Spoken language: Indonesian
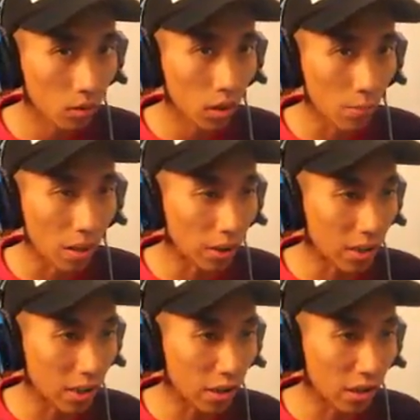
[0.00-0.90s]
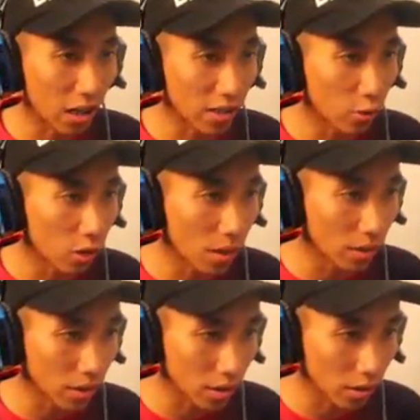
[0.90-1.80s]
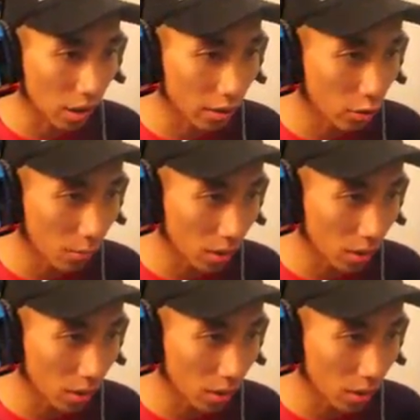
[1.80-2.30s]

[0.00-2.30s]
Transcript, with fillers: Nah mati si Citra anjing udah mati, si Citra anjing udah